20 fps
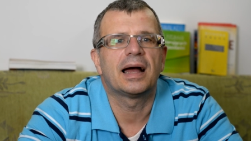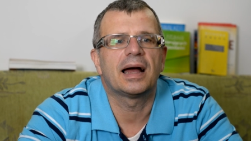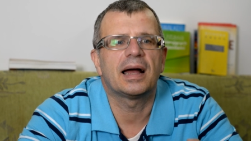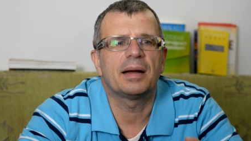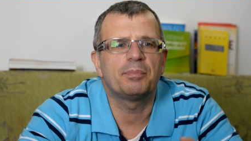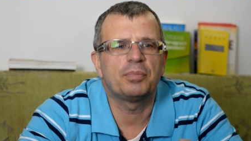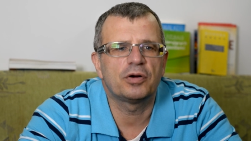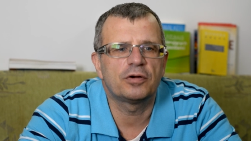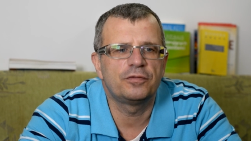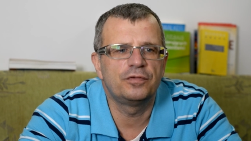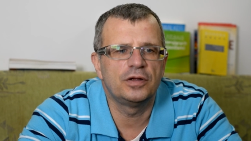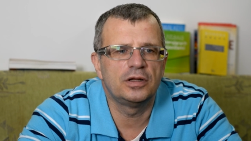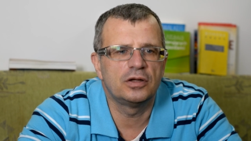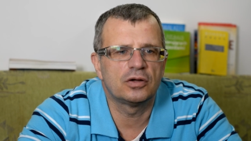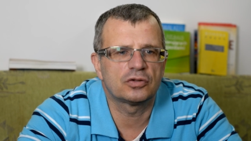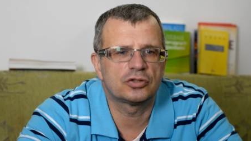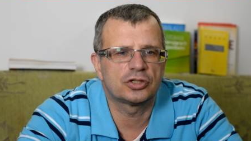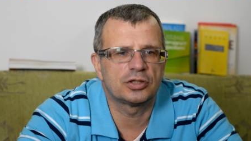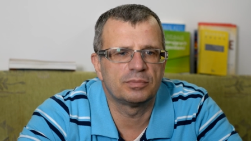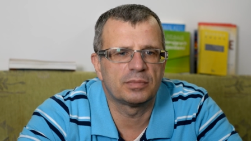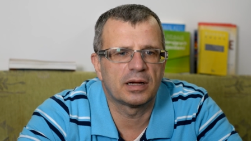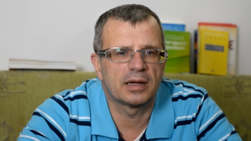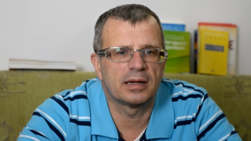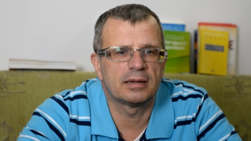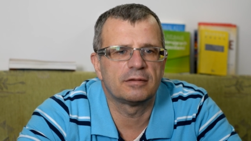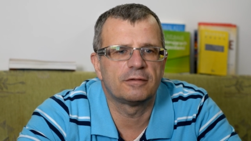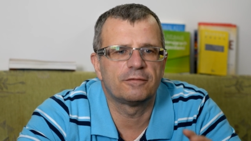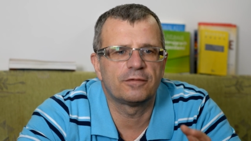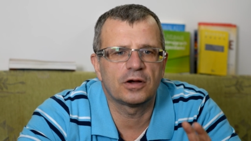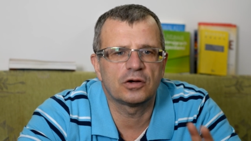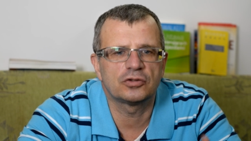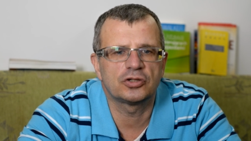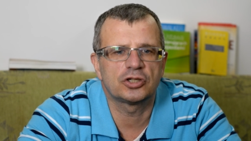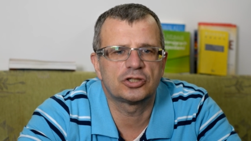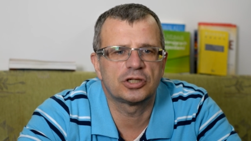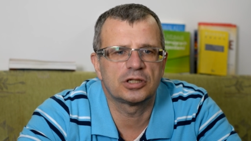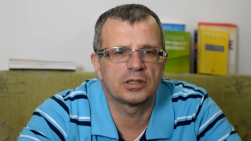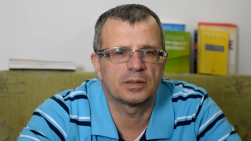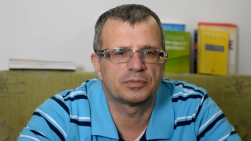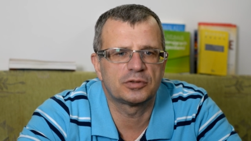a po chwili otrzymałem dwa
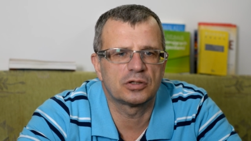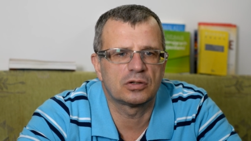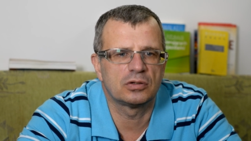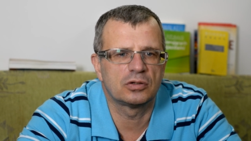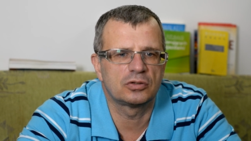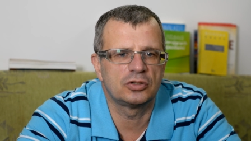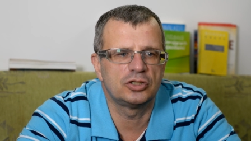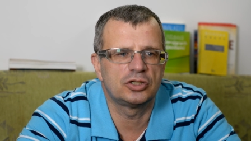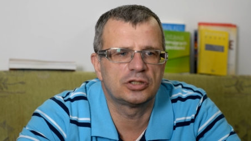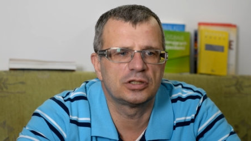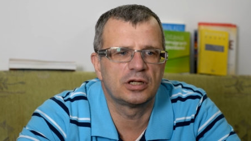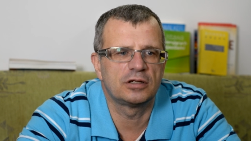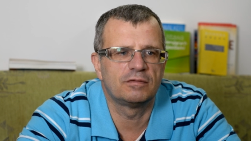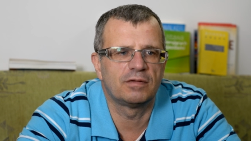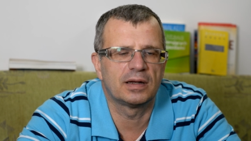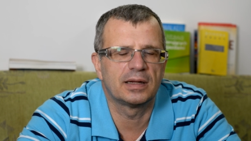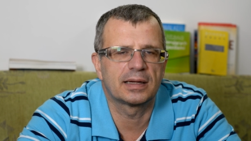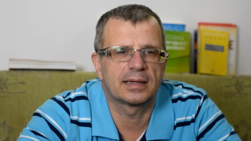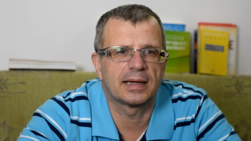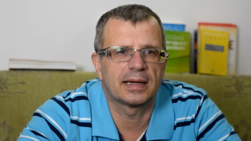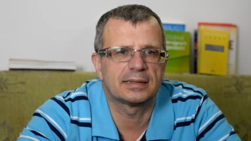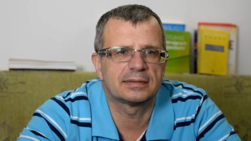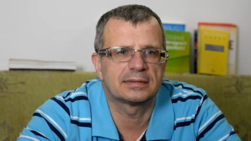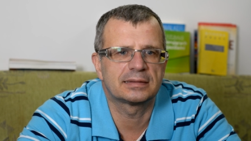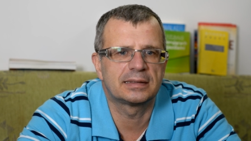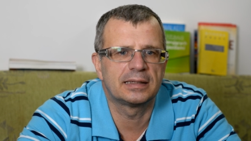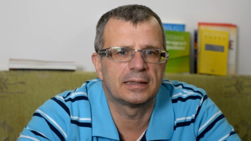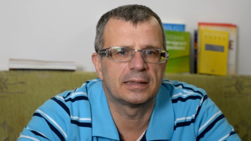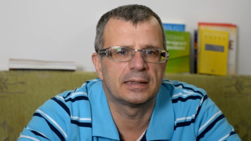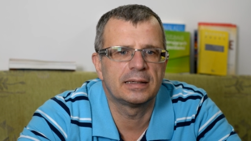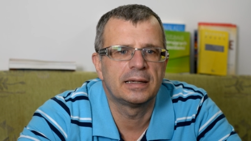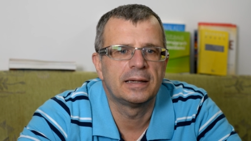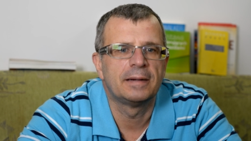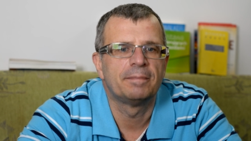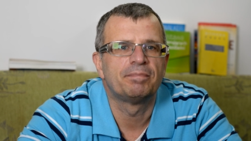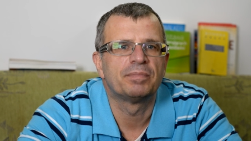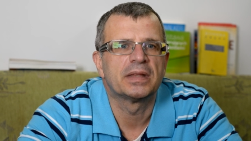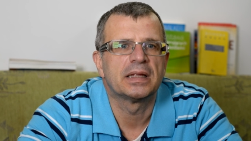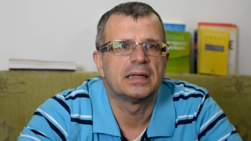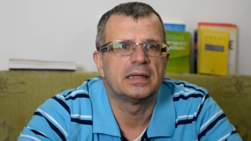orzeczenia psychologiczne i dwa lekarskie
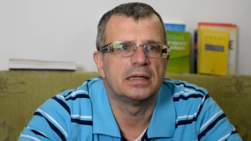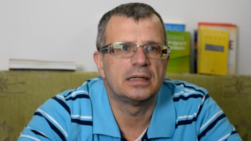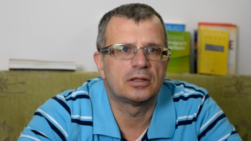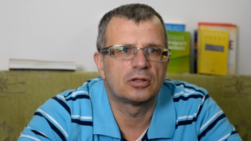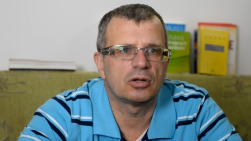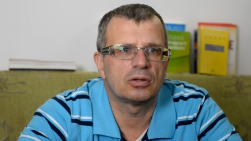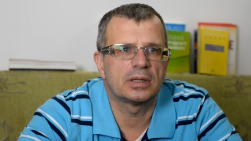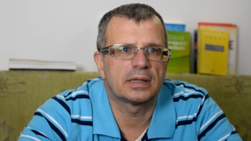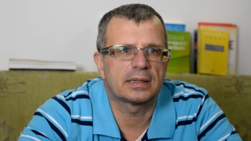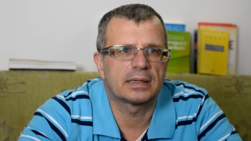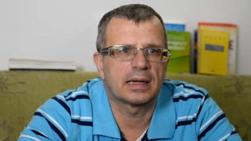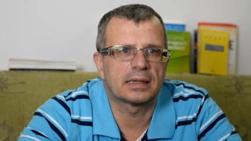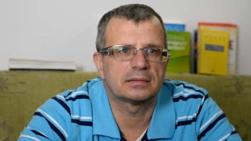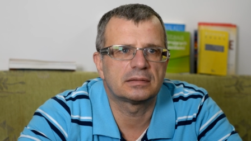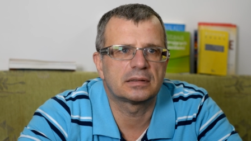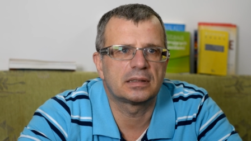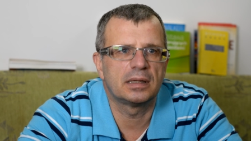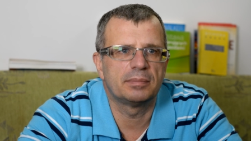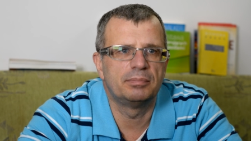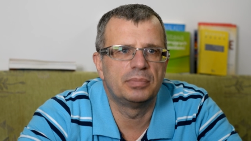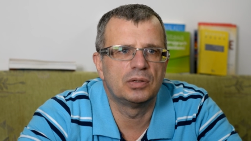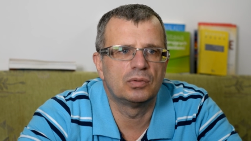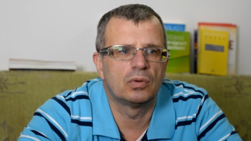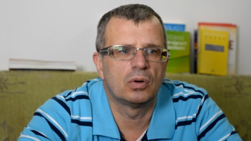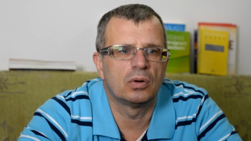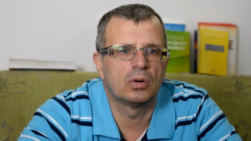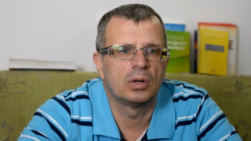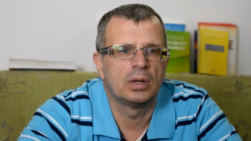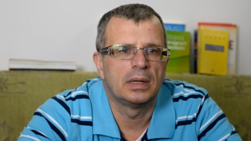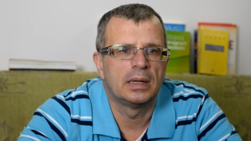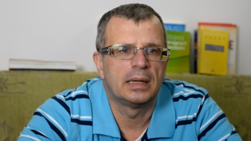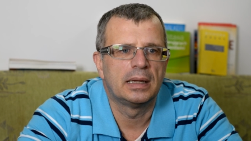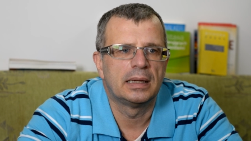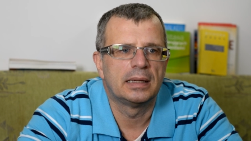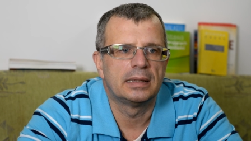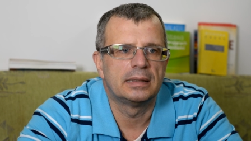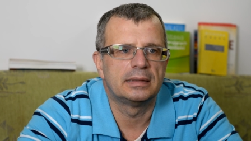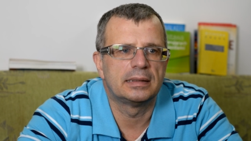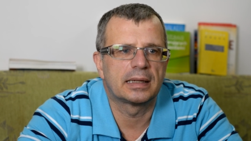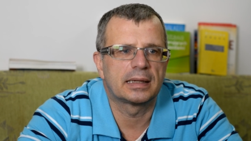i to lekarskie było
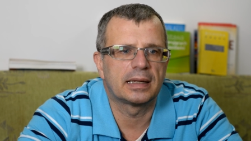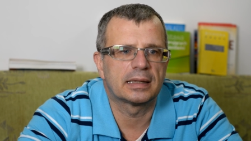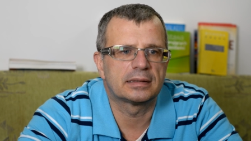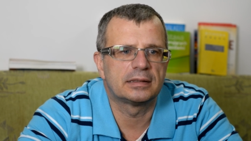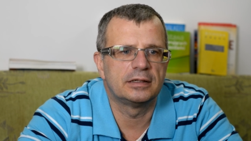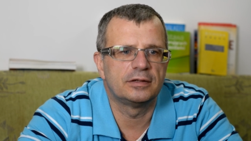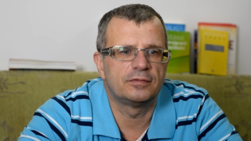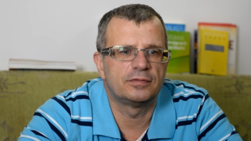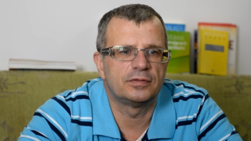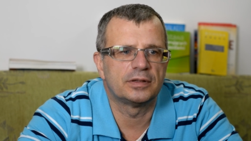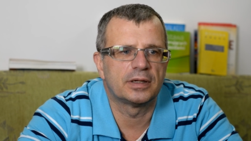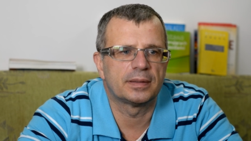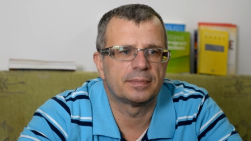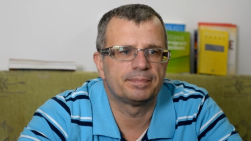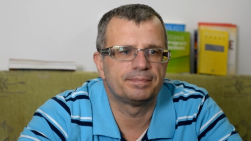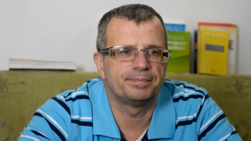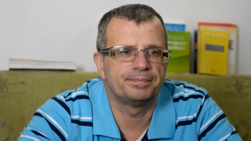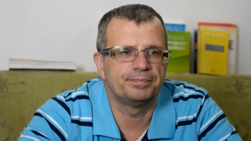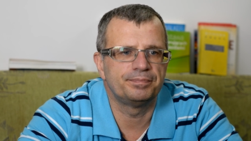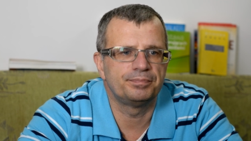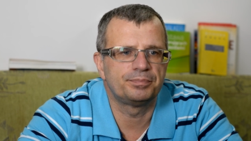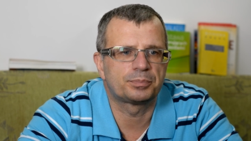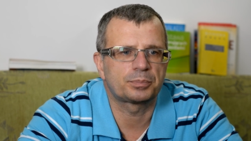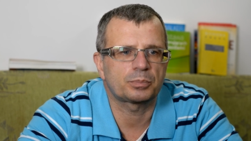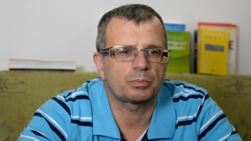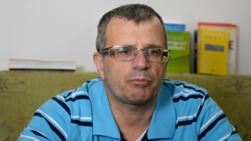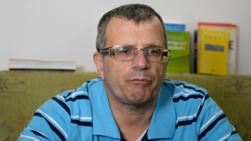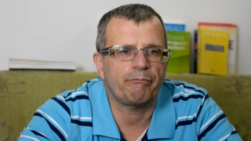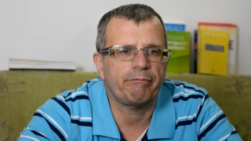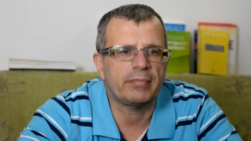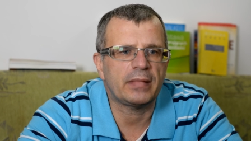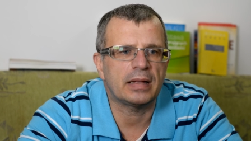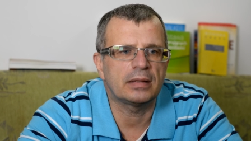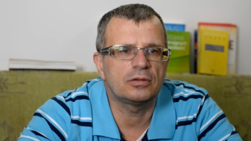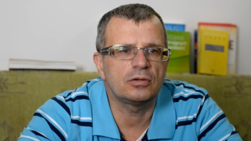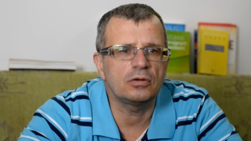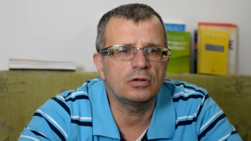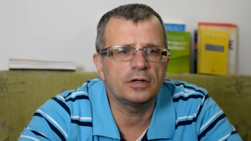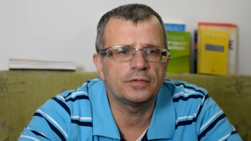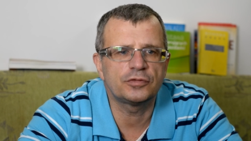negatywne.
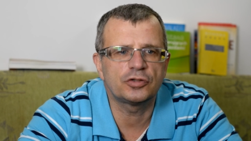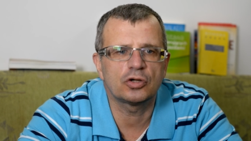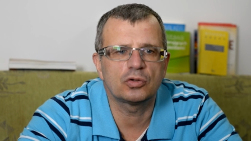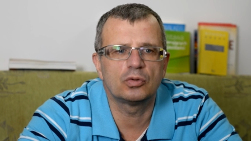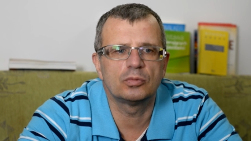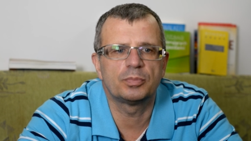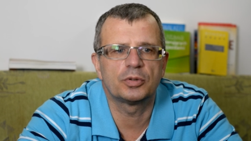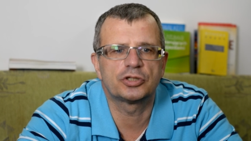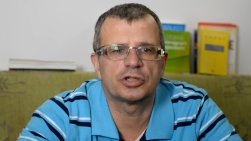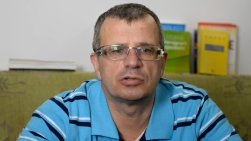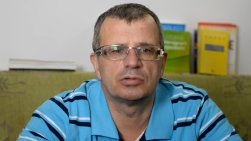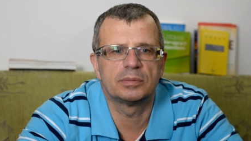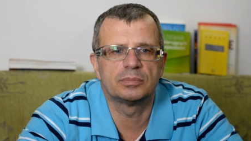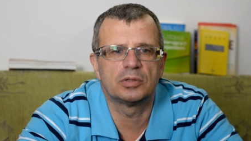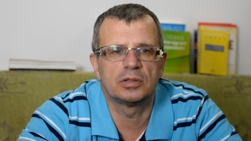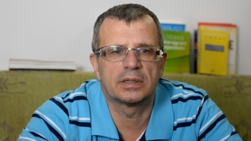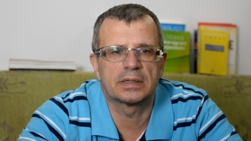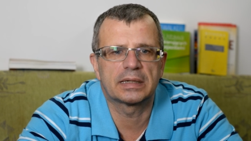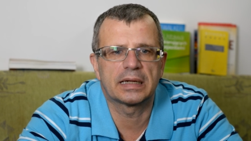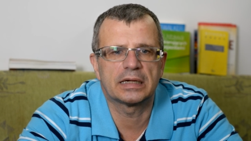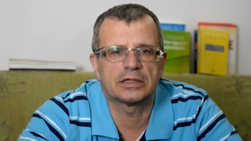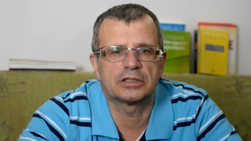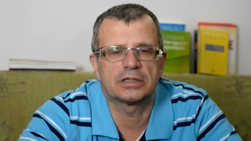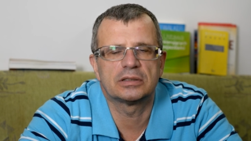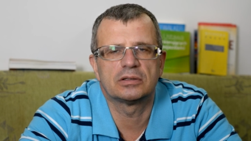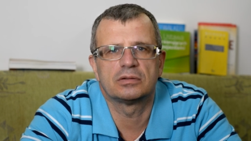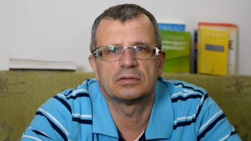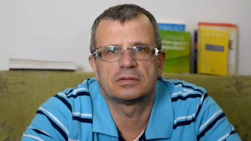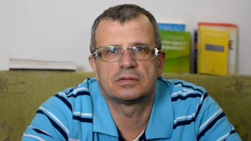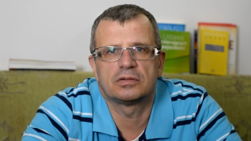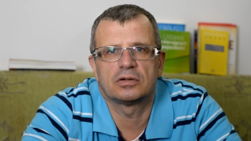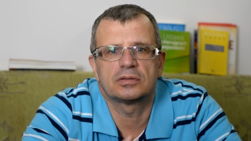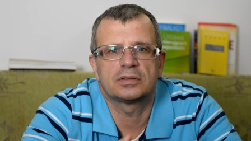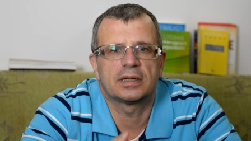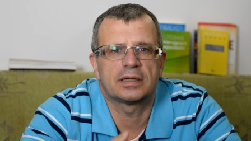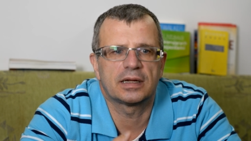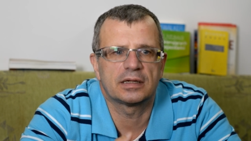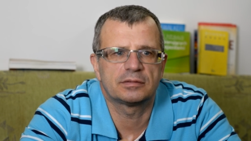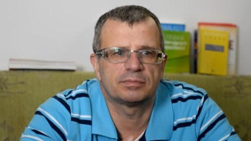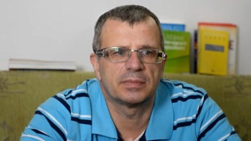Trochę w szoku poszedłem do lekarza, no co
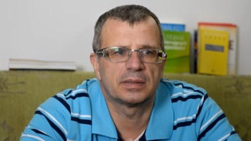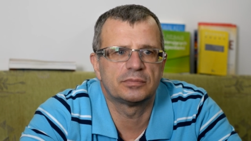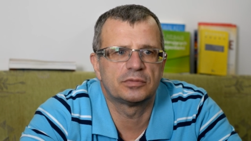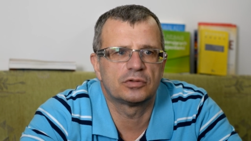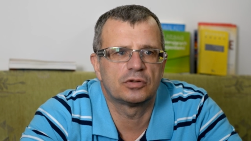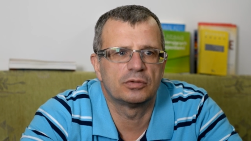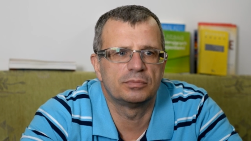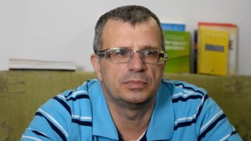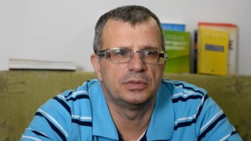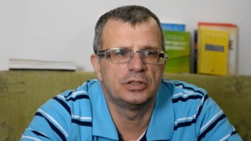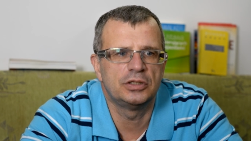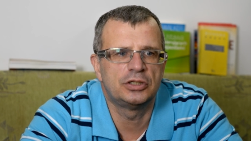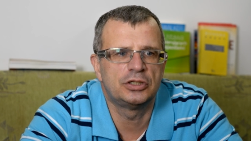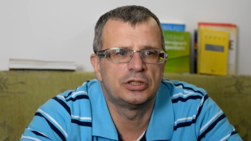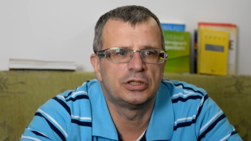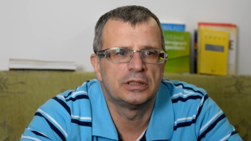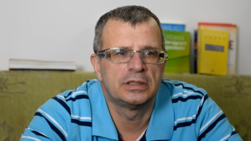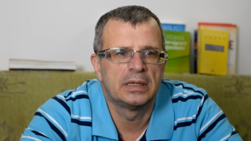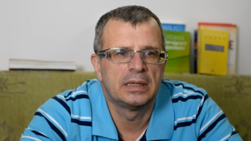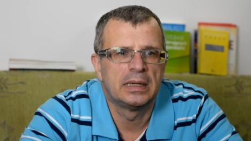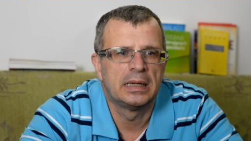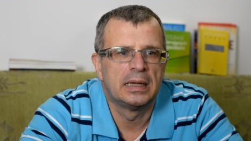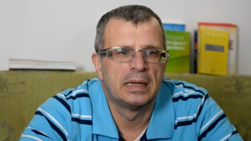teraz mam zrobić?